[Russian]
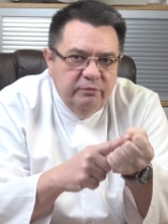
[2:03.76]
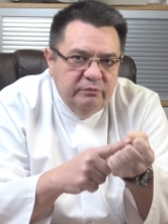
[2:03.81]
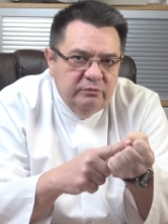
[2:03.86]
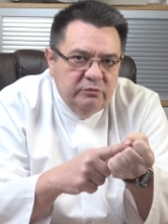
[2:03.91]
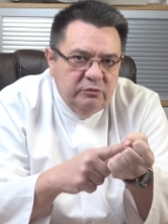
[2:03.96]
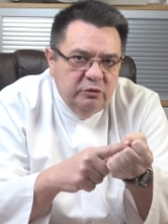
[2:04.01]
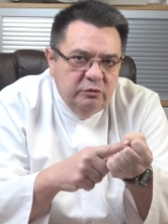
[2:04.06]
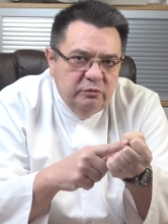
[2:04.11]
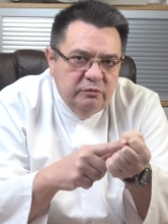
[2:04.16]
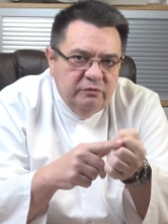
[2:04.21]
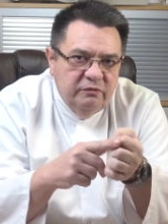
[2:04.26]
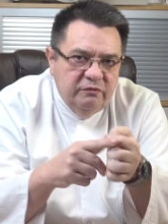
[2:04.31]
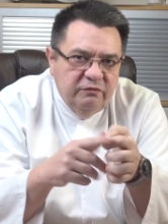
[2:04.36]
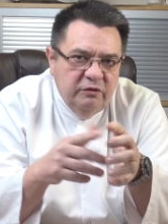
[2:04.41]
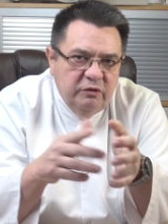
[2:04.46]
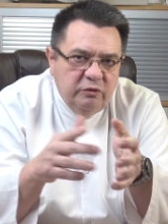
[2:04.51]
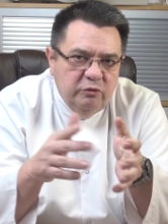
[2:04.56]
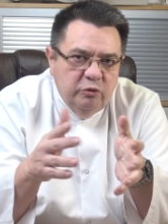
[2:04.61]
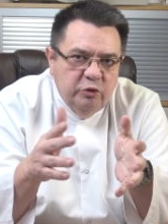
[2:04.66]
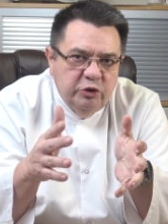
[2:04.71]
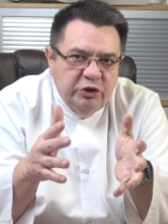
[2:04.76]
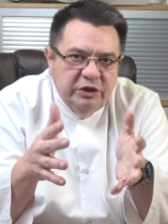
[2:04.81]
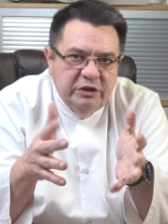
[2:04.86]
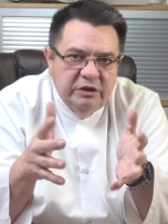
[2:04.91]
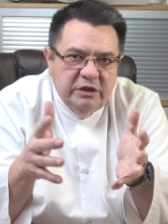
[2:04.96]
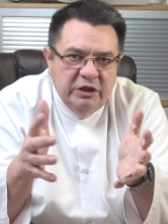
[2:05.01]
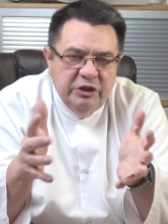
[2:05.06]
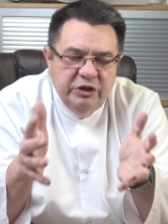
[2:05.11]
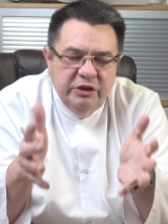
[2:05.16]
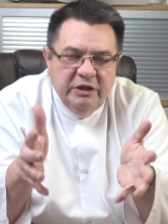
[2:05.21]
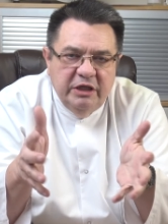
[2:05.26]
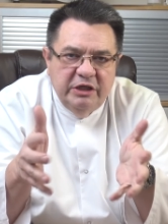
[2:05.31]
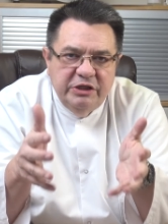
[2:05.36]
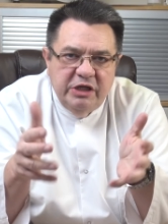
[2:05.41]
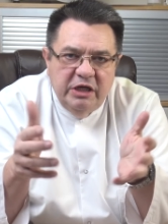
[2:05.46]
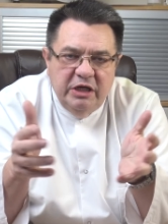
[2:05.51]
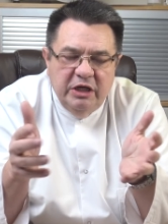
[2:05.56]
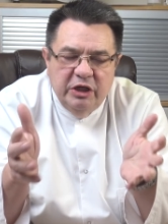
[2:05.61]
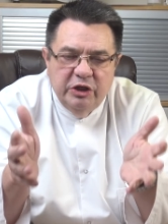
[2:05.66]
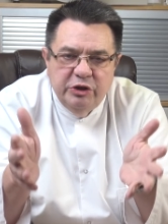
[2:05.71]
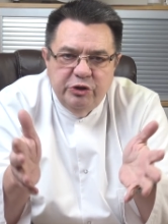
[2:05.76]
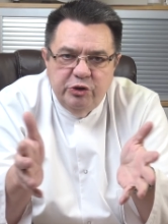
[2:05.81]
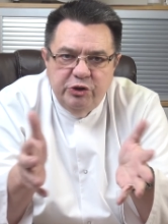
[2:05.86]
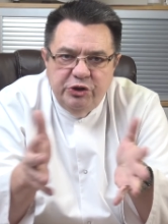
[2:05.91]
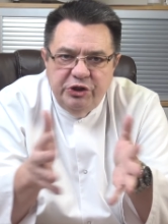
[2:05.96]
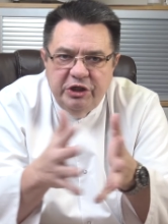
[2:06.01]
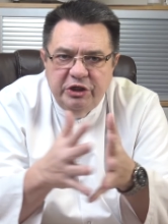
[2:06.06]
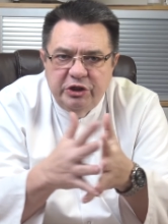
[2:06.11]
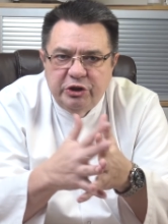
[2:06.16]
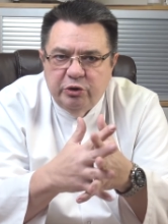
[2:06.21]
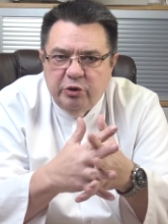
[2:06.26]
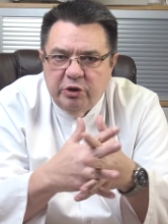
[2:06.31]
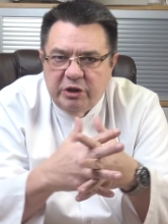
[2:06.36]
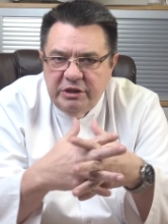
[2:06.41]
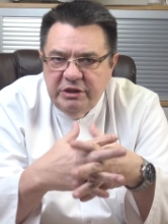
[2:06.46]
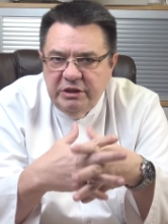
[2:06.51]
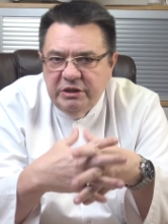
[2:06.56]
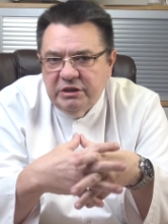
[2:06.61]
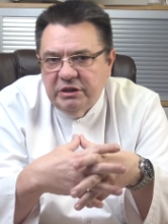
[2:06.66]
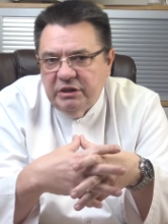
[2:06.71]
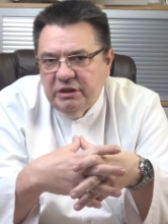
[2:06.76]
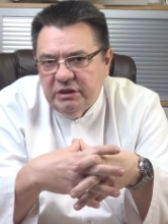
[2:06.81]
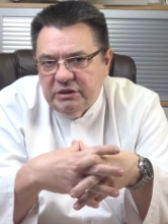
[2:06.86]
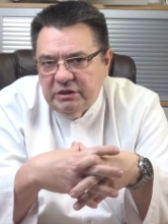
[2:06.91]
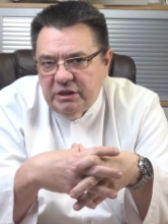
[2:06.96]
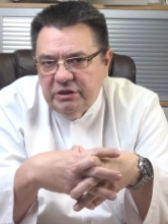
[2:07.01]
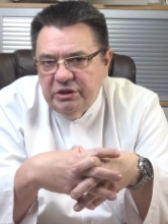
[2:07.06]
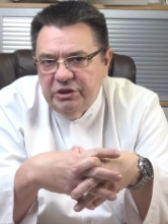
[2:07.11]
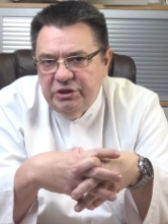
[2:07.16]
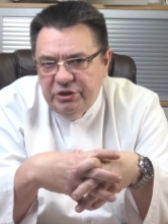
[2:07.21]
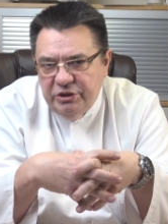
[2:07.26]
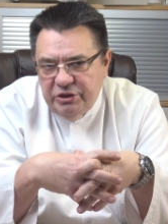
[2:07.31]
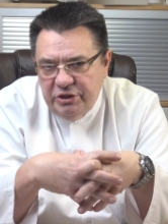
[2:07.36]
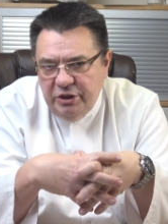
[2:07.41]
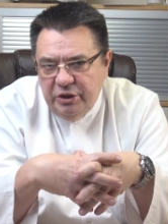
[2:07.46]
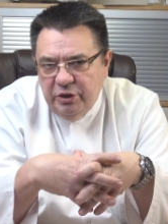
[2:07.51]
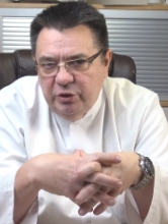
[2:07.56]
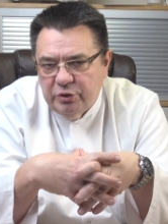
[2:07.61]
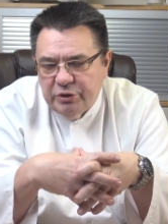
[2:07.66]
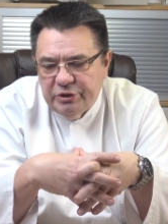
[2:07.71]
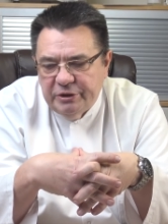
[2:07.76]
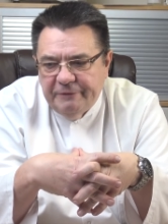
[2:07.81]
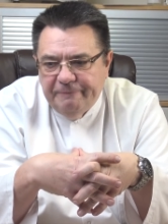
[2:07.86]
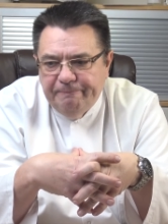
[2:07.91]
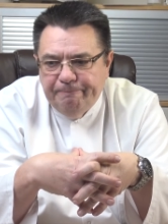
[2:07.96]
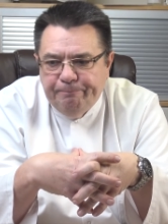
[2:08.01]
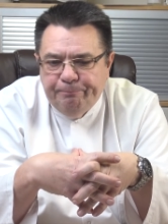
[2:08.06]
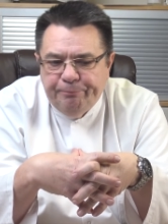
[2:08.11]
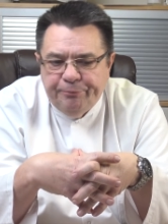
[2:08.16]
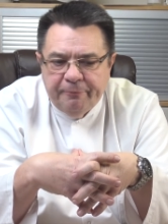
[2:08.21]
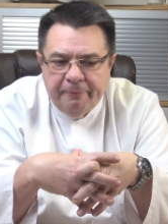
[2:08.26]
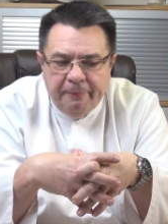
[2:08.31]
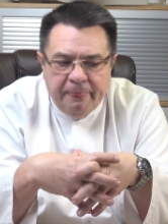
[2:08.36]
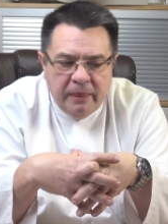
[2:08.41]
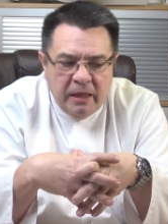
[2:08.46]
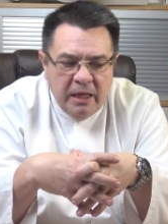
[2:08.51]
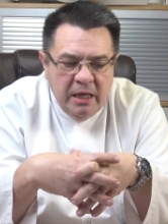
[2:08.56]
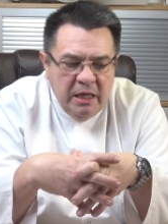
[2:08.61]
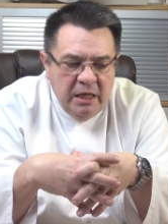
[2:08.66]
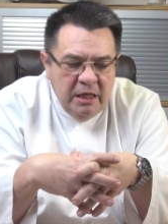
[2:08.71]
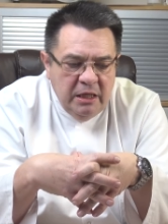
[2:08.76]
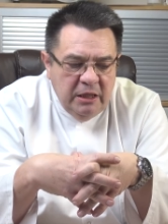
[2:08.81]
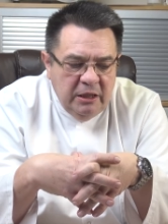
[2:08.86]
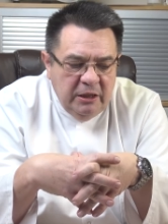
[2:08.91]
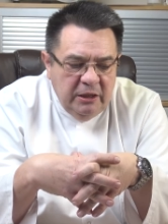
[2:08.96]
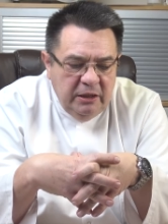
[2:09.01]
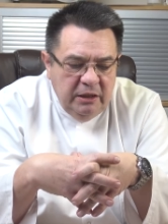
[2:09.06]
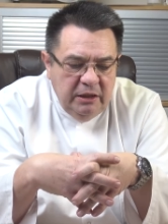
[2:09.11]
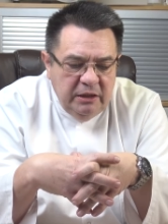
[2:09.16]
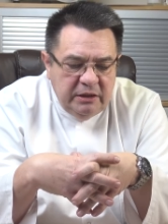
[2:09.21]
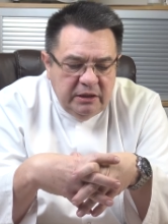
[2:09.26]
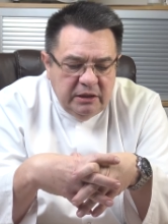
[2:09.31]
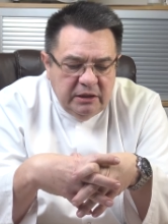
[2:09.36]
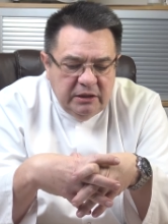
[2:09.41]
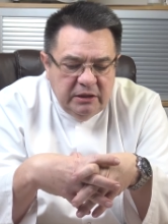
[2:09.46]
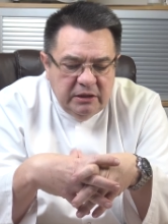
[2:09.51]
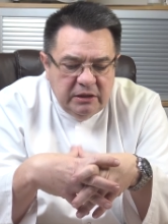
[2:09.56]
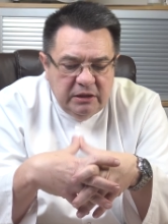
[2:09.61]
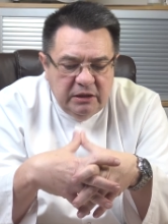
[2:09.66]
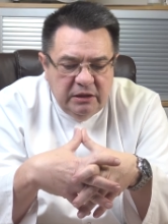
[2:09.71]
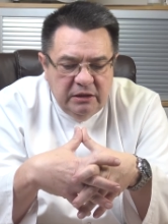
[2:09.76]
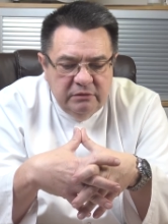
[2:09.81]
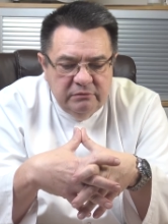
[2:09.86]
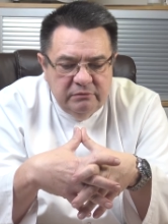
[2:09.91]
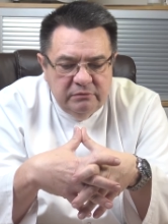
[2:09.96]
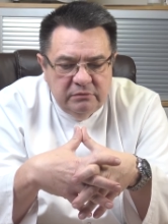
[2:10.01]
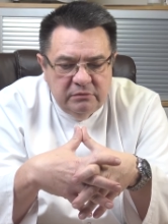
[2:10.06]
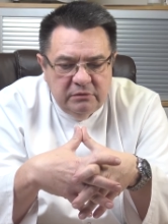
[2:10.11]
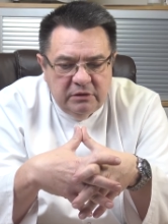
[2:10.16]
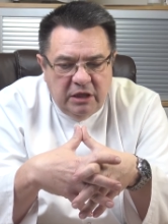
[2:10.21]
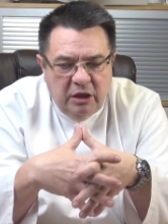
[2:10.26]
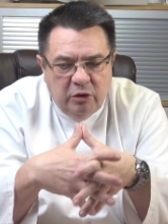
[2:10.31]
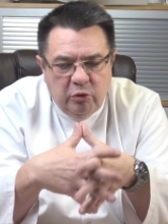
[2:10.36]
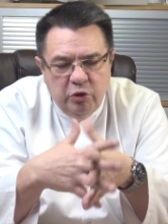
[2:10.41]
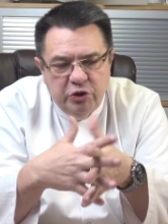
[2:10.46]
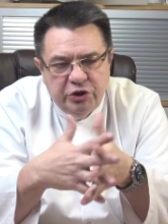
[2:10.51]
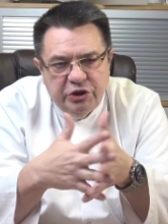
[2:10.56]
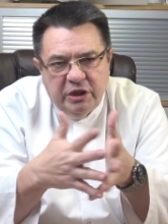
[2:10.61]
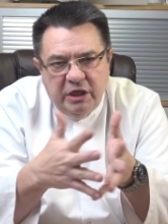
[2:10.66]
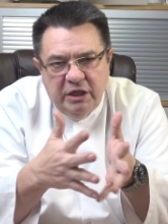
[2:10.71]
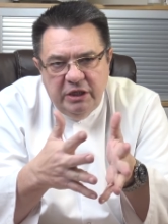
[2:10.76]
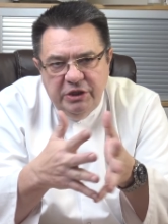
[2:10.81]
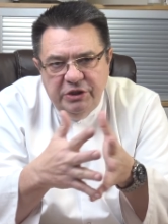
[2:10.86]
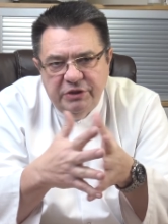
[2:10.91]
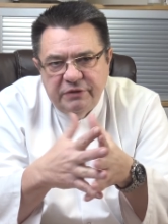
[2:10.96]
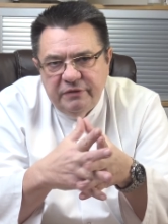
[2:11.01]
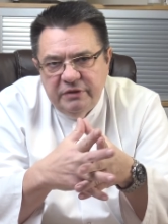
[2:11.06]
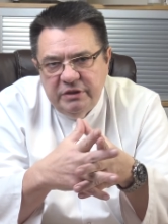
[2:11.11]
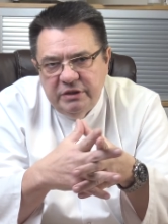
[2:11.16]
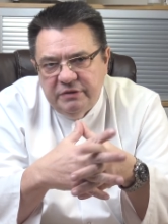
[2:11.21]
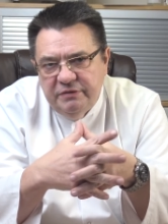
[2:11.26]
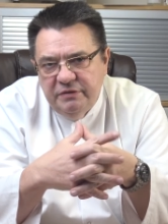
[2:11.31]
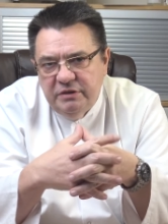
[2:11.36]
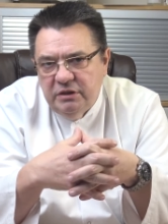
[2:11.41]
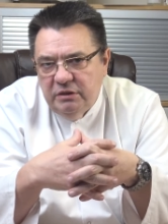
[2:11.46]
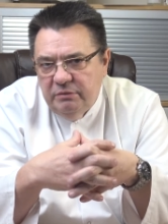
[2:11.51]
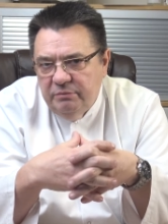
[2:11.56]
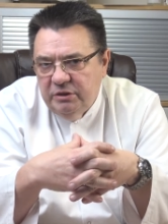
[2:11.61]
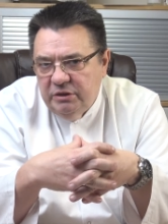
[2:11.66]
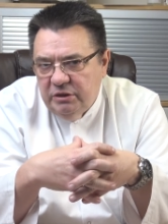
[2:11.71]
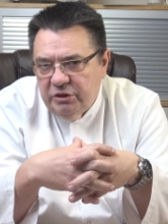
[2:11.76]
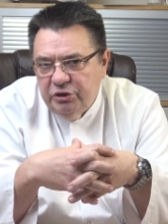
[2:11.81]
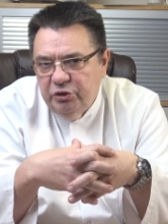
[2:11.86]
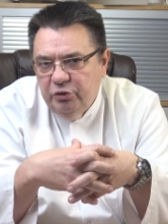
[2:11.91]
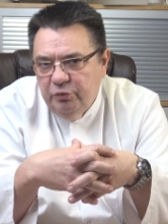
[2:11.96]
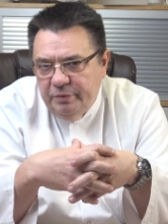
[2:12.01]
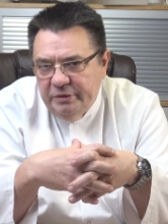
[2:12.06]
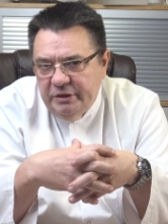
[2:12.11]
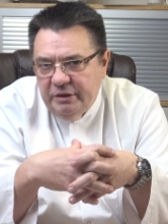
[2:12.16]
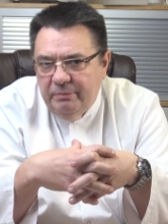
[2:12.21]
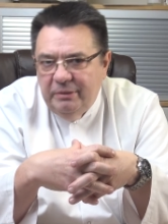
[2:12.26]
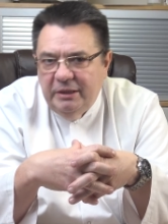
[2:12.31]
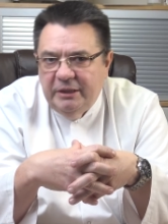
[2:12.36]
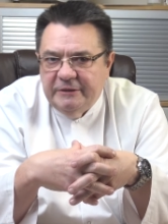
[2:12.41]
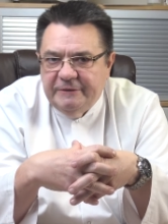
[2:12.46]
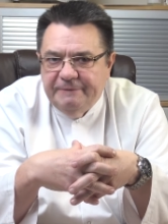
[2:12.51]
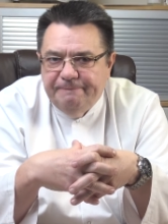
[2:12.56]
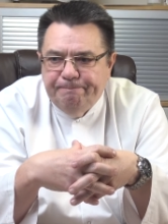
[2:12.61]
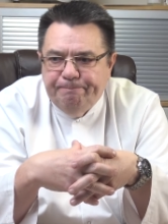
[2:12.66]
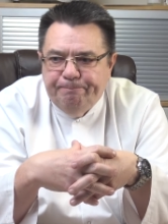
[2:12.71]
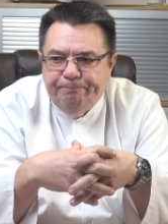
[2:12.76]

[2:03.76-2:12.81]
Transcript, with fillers: ну, вы уже начали ощущать, что разница достаточно серьезная. Итак, какое же количество действительно мы должны употреблять?